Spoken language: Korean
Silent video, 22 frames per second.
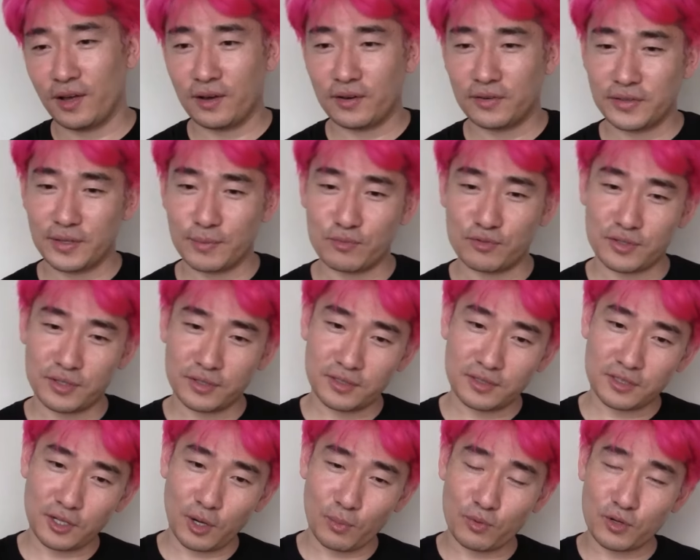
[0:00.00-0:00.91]
근데 문제는
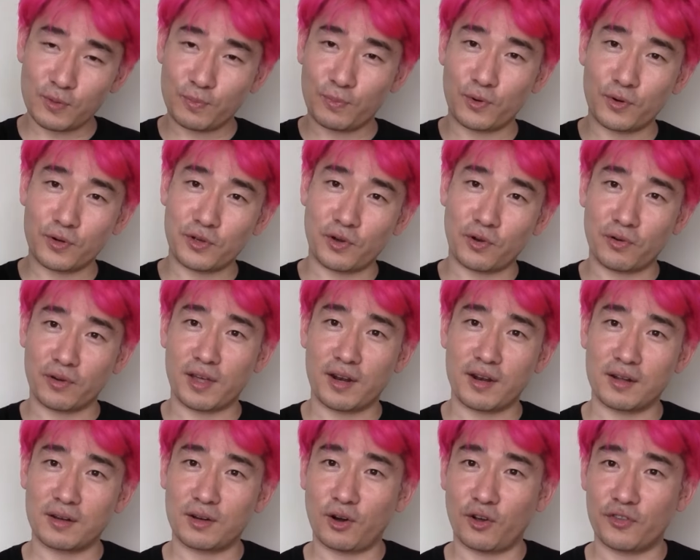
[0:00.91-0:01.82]
서브 리포를 여러
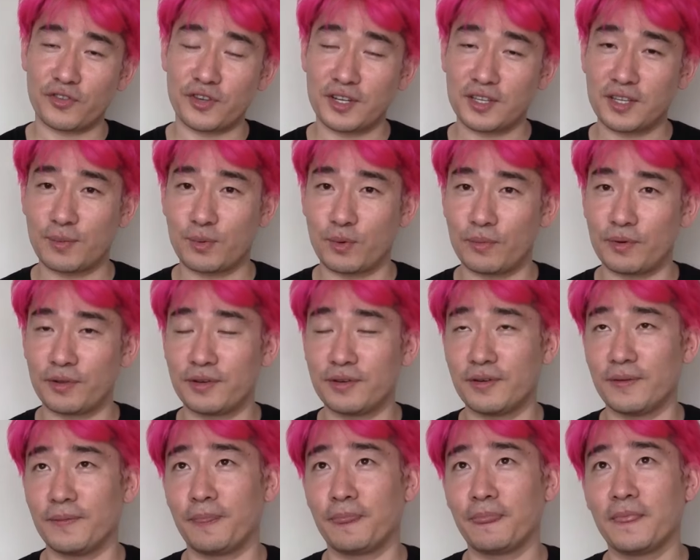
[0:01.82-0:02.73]
개를 건드리다
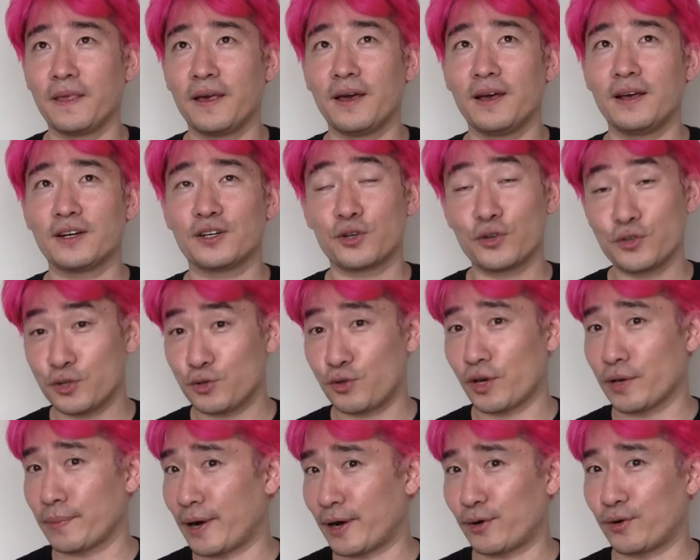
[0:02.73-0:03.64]
보면은 그런 일이
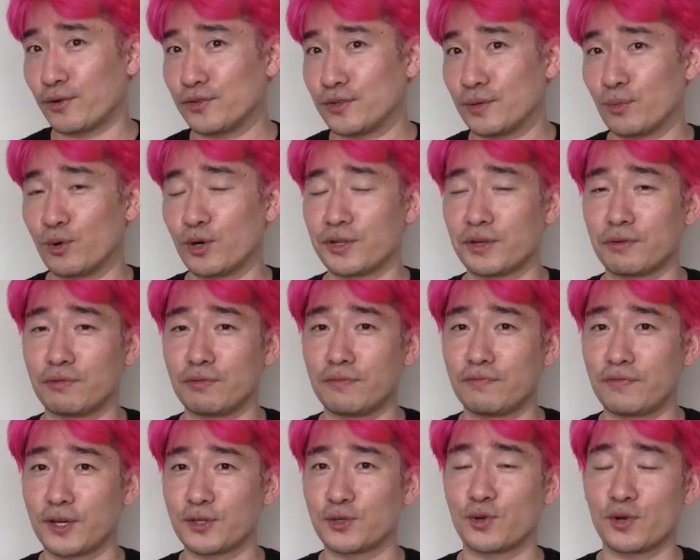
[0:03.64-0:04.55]
되게 많거든요. 뭐 하나
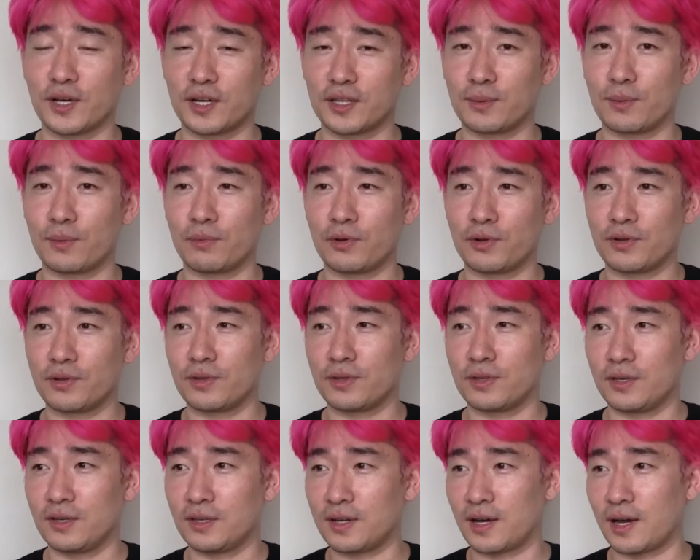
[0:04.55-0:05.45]
리팩터링 하다 보면은
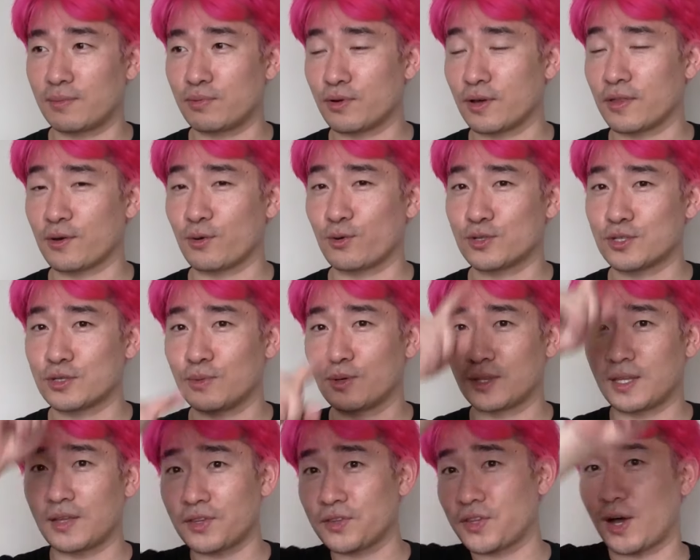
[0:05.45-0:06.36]
이 라이브를 하나
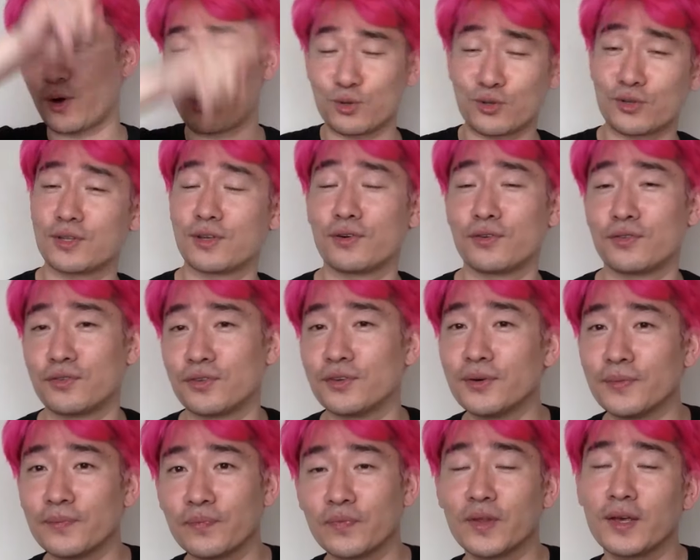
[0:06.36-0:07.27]
고치면 딴다 고쳐야
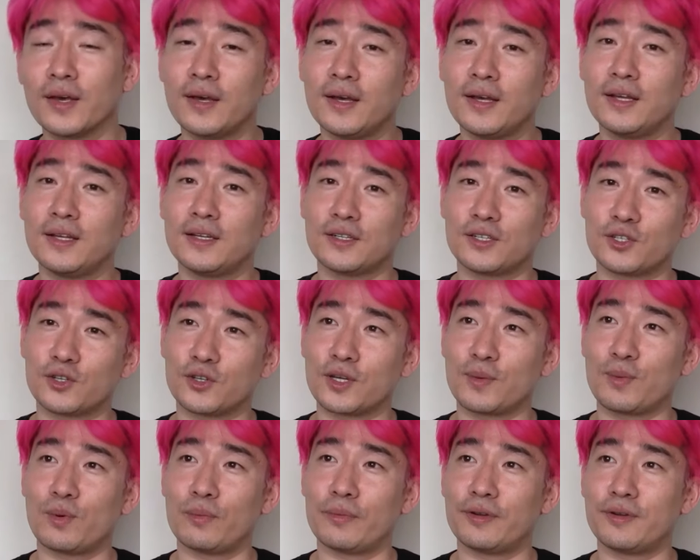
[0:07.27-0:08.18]
되거든요.
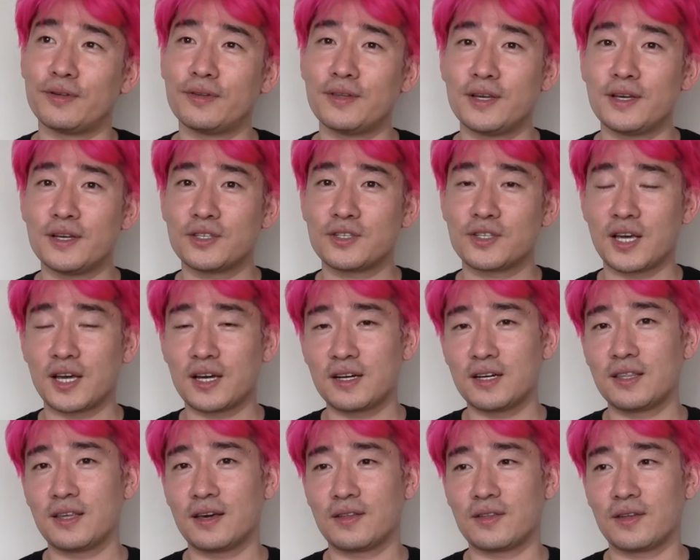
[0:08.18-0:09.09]
그러다 보면은
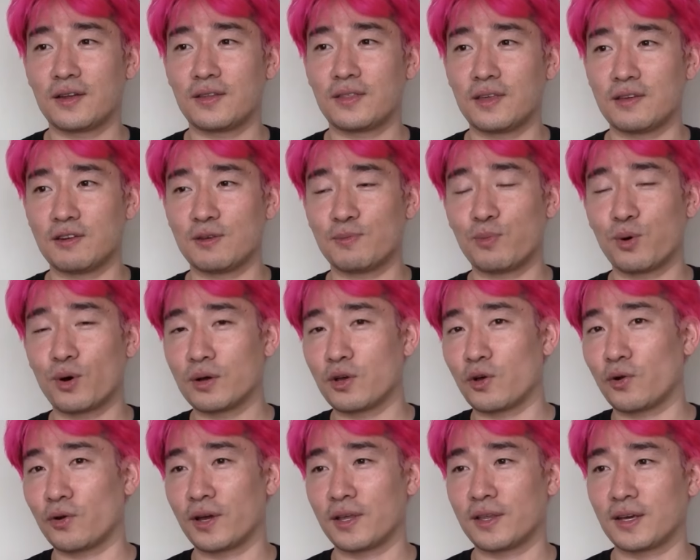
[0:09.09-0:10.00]
체크해야 되는데 리포가
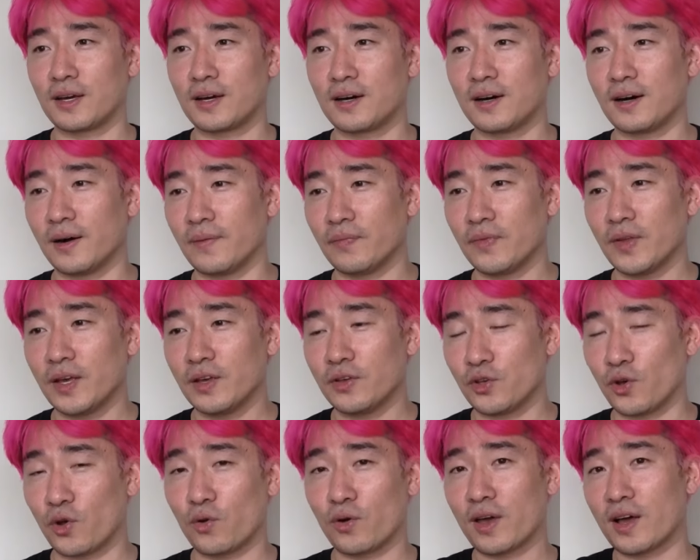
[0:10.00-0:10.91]
여러 개니까
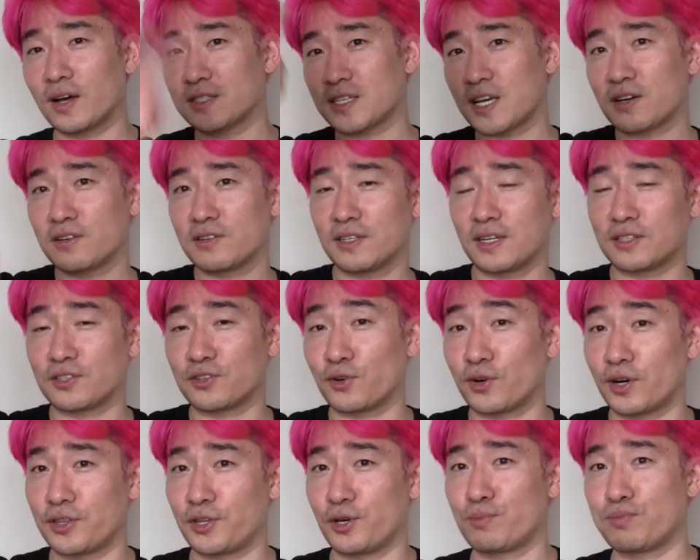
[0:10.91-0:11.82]
여러 개가 체크가
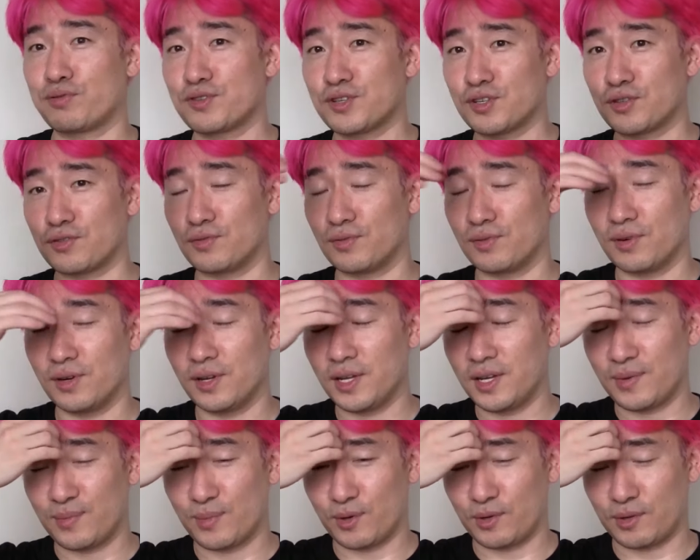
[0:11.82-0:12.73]
들어가야 돼요. 푸시도.
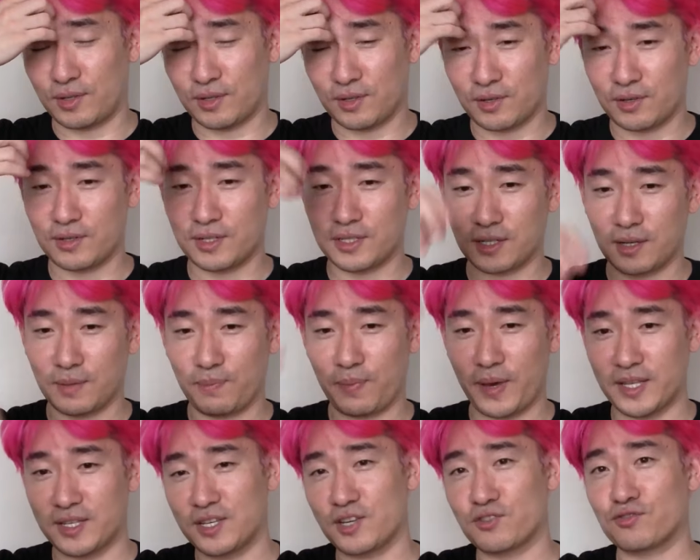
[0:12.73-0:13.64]
뭐 그거를 이제
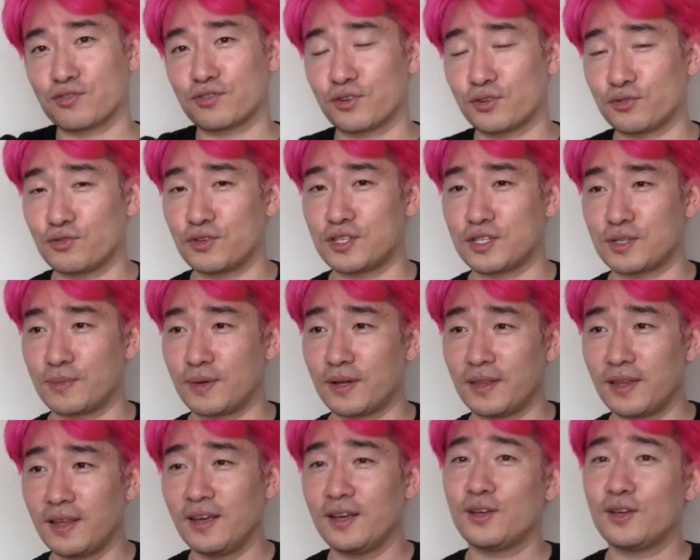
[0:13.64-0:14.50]
배치해 주는 것도 있지만